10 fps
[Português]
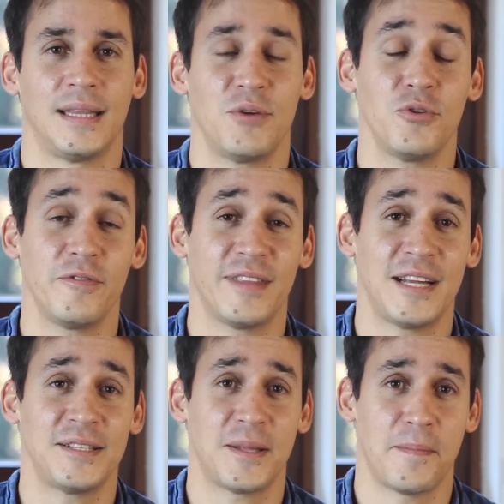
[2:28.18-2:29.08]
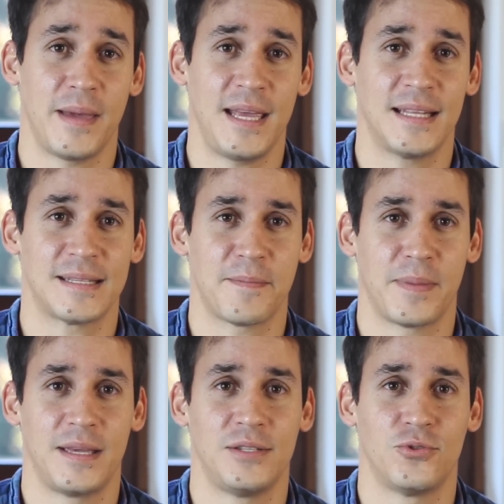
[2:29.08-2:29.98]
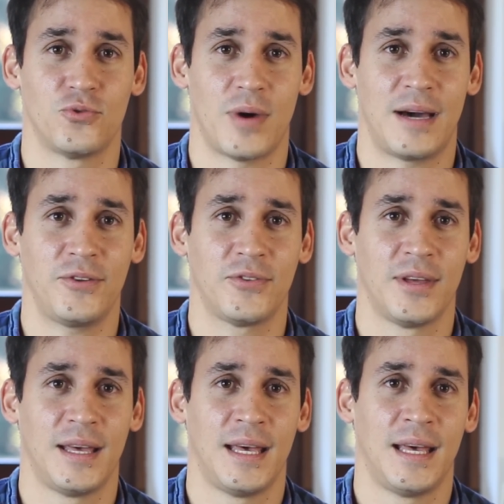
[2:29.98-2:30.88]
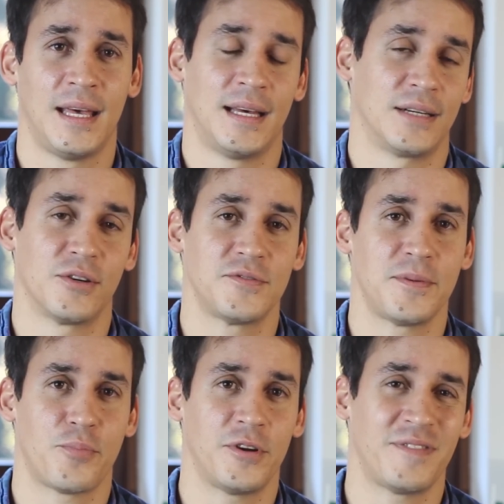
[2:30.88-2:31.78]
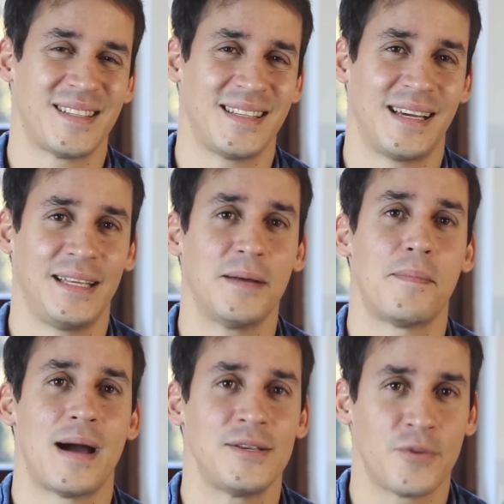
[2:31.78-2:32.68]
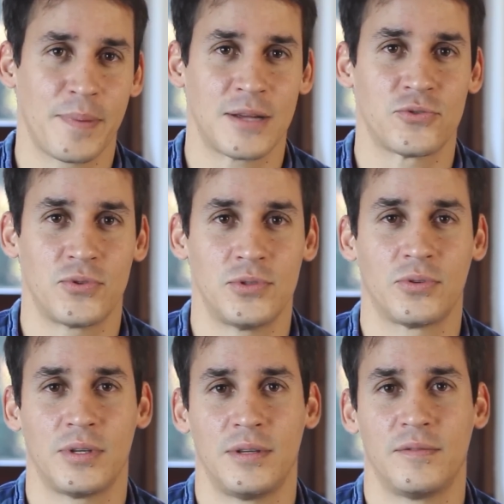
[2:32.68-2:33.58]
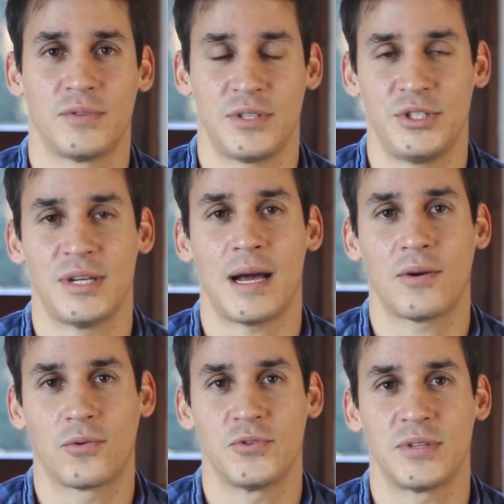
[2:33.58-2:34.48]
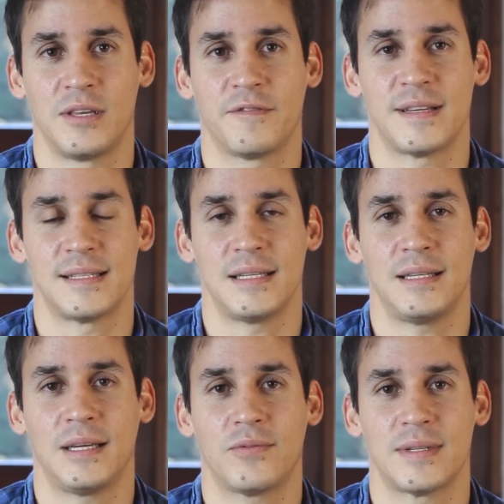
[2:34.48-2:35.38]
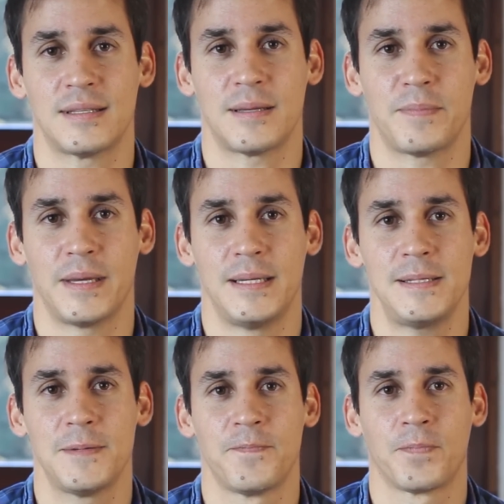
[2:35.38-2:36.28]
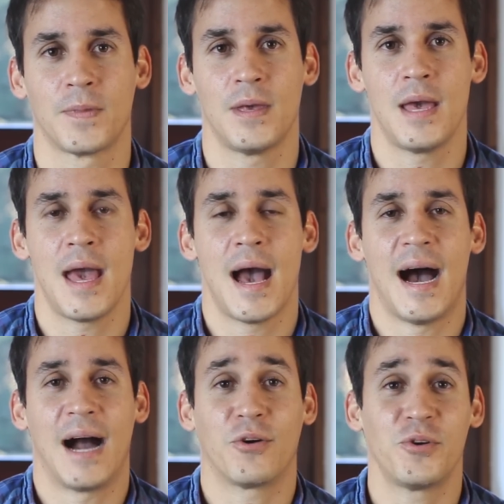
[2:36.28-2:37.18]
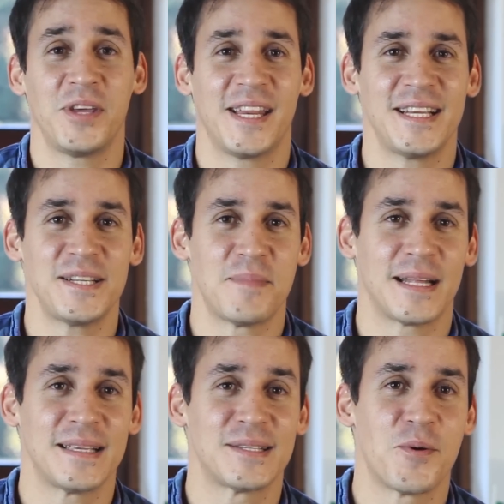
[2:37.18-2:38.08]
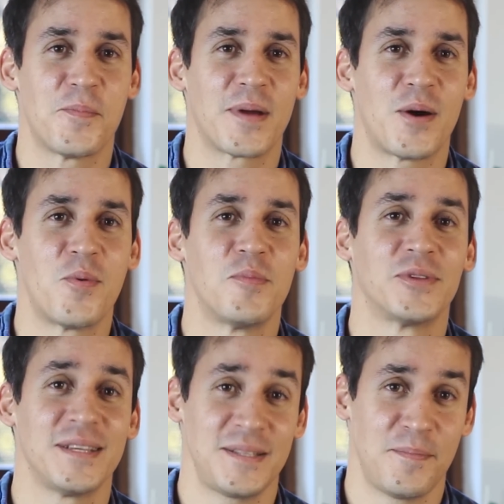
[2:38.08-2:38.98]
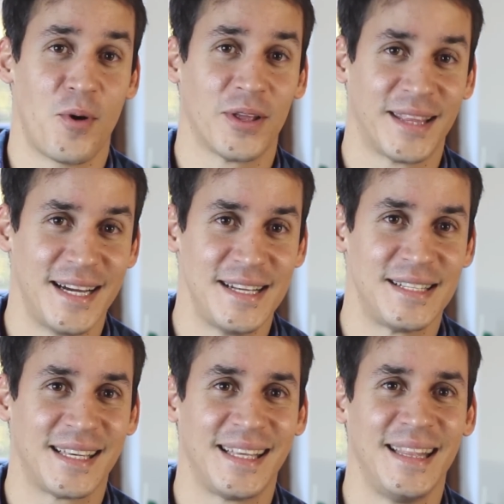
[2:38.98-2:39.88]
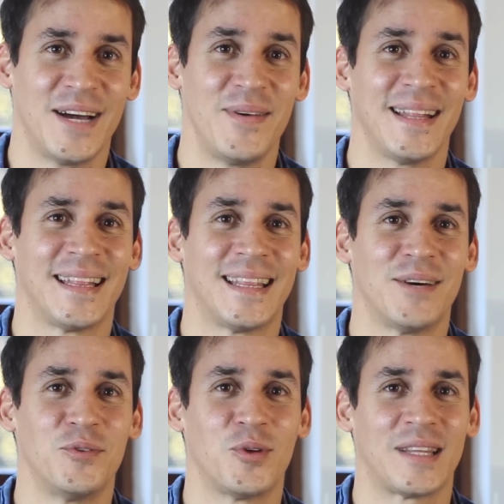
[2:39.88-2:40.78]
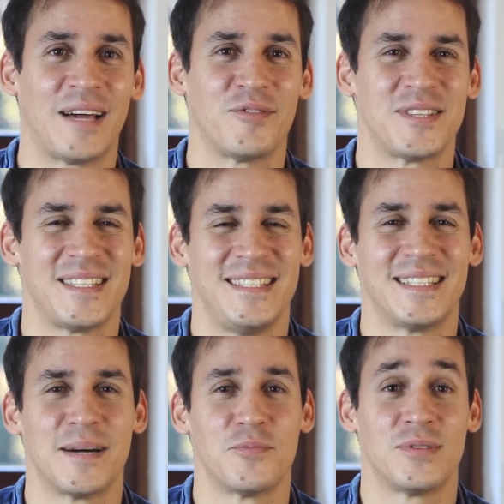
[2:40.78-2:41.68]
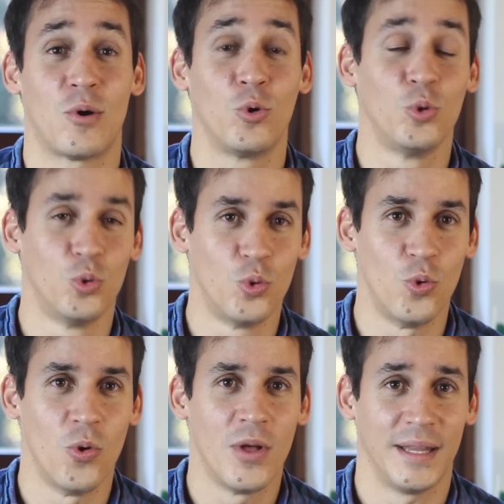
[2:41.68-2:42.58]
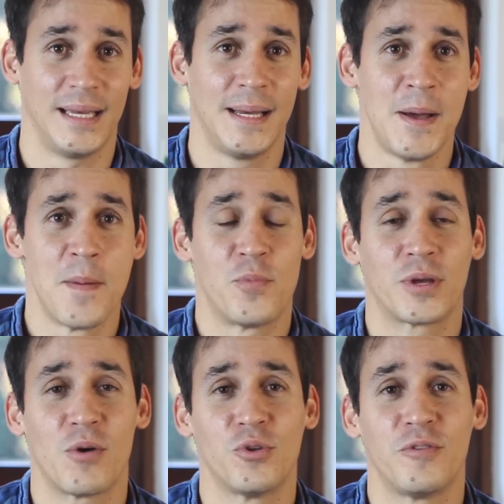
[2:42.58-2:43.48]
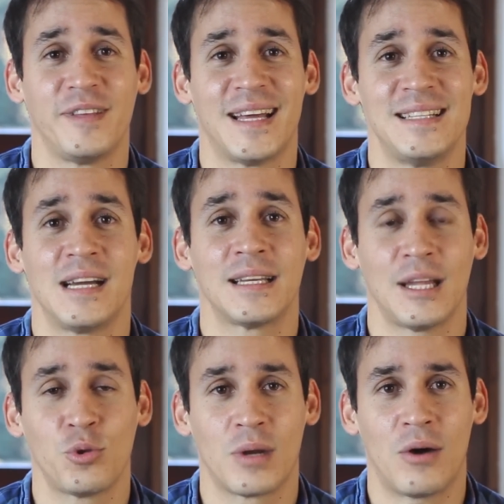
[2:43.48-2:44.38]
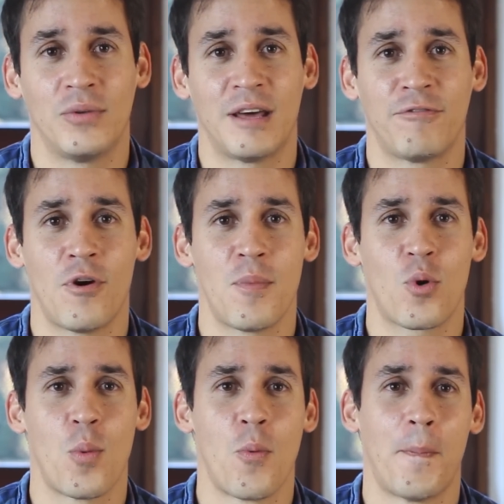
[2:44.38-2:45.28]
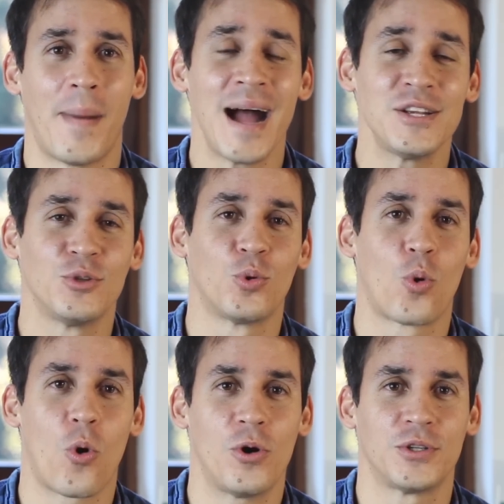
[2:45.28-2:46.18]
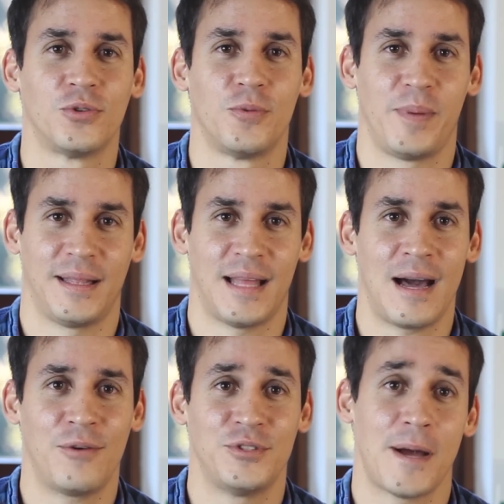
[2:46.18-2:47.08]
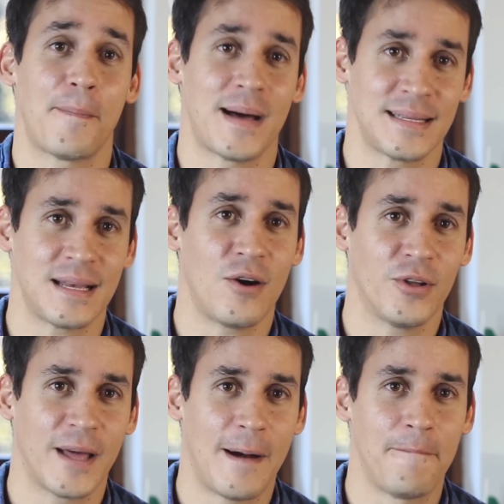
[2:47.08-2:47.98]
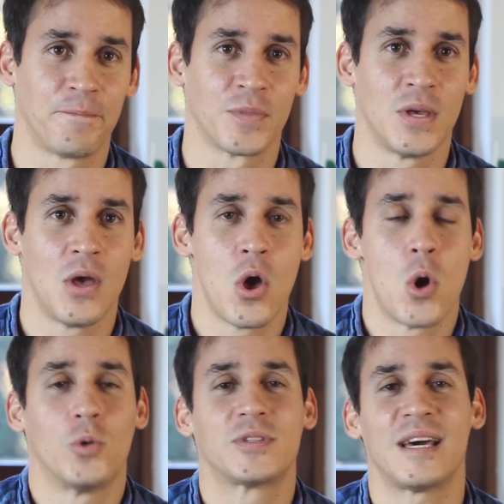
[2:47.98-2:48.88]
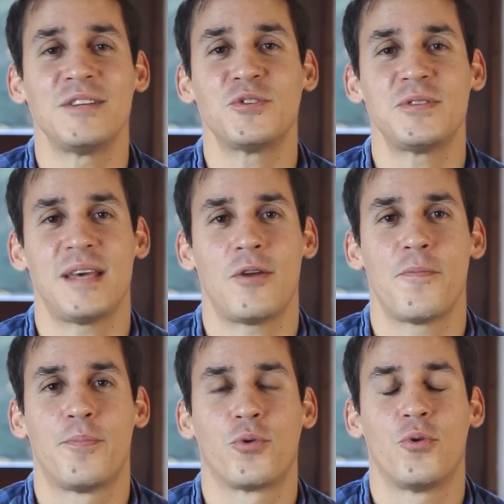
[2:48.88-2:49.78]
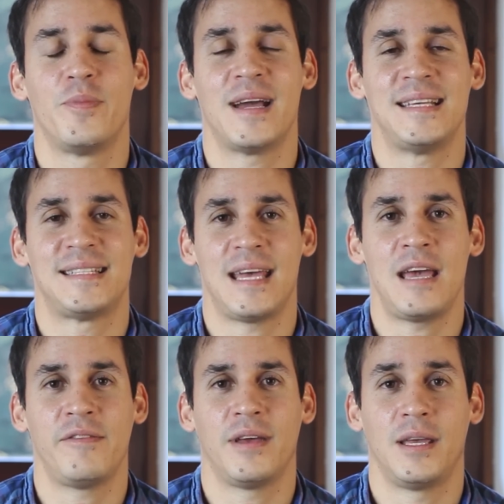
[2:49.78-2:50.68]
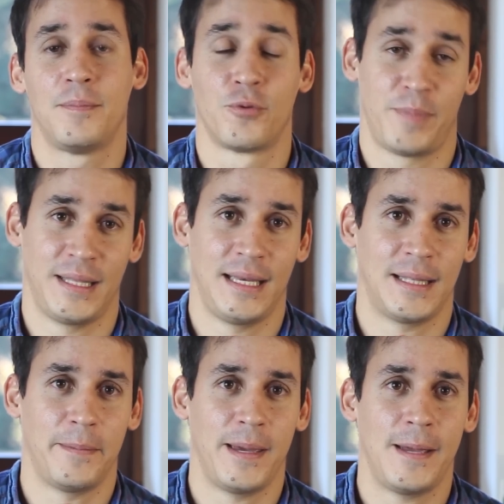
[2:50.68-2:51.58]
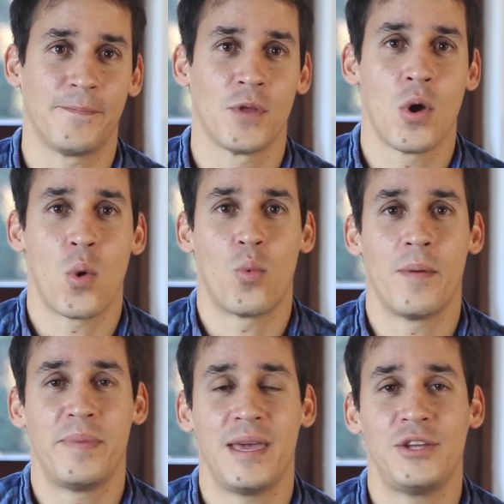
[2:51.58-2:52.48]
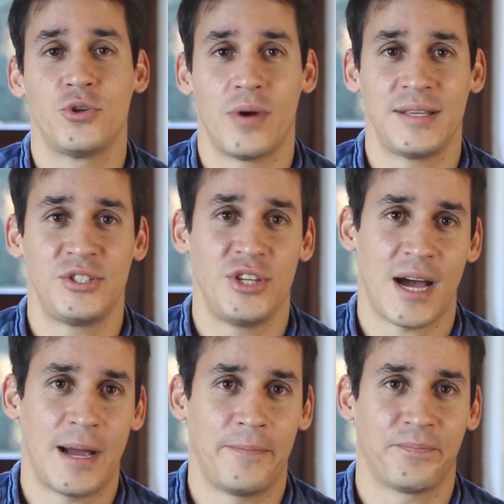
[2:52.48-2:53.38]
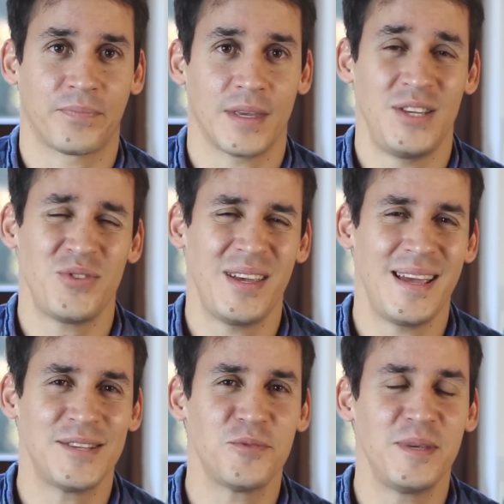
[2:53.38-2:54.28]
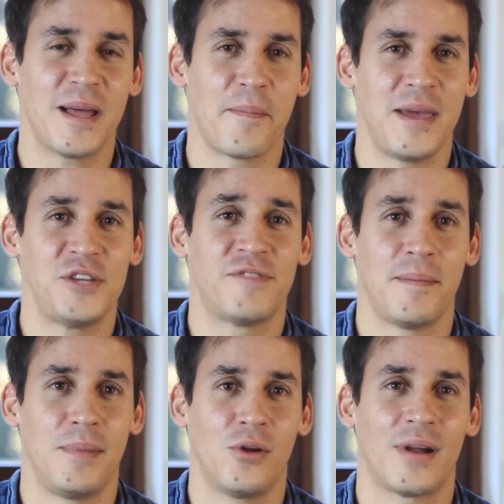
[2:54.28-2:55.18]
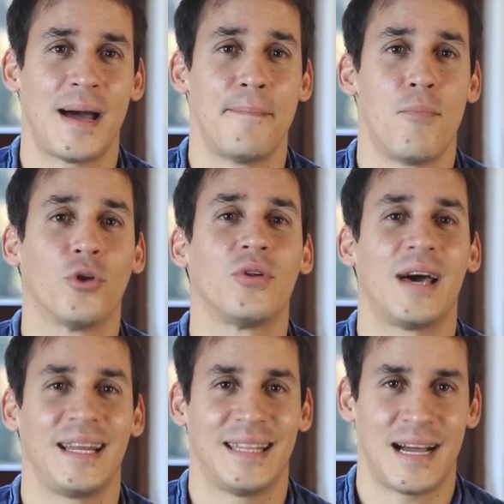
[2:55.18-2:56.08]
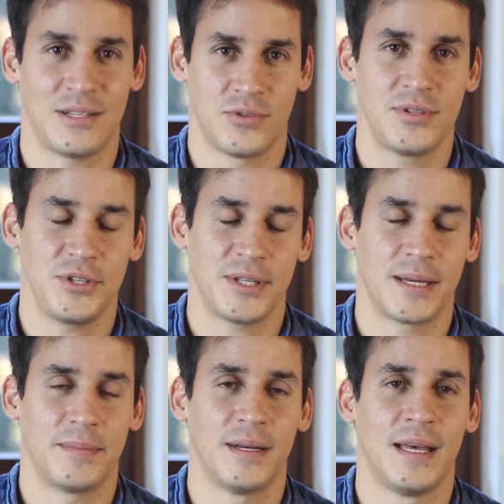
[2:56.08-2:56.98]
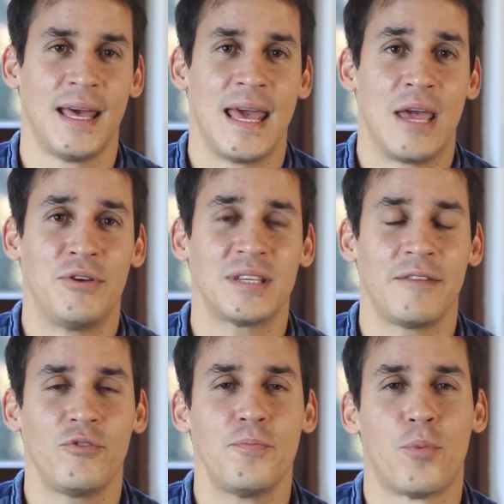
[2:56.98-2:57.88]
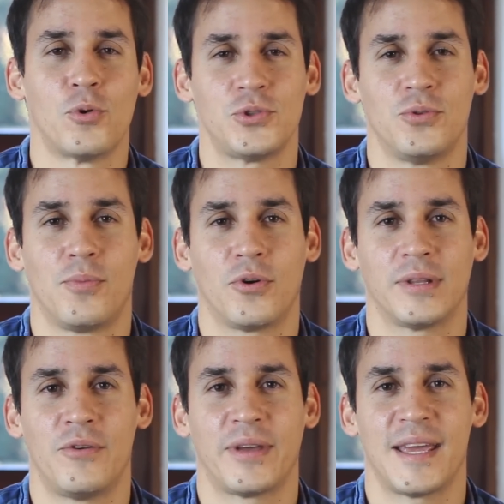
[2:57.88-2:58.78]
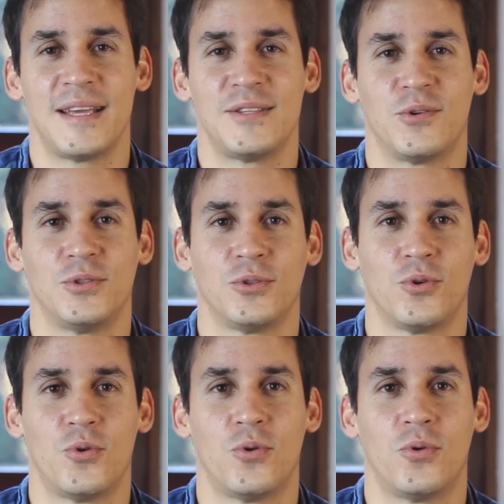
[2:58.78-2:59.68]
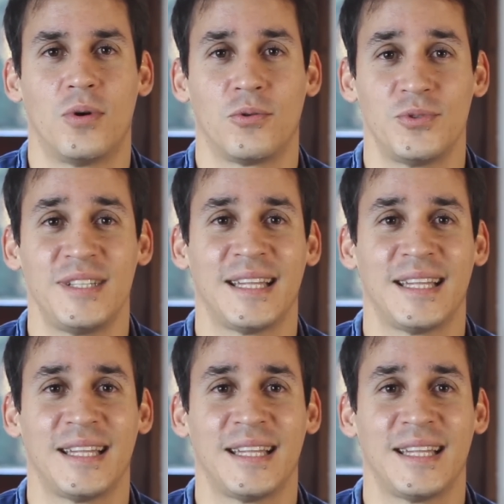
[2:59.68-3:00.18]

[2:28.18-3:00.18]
Tem uma novidade também nas APIs de usuários. Agora você pode fazer ainda mais operações do que você já conseguia fazer né, com essas APIs. Agora eu queria chamar a atenção para uma mudança importante que não é tão notável assim, digamos, a olho nu, né? porque é uma novidade arquitetural na forma como parte do código do Pentaho já passa a rodar. Os caras trouxeram para o BI Server e para o PDI também um ambiente OSDI. Isso aí, resumidamente, vai melhorar a modularidade do sistema. Eu escrevi um post no blog UnCase onde eu dou alguns